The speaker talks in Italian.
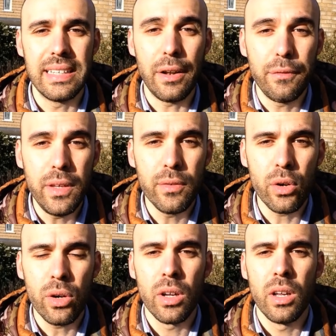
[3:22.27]
dal
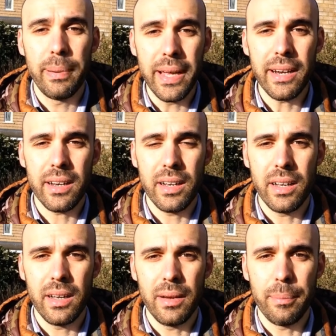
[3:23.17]
vivo per
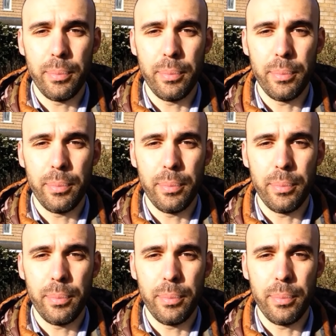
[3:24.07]
eh,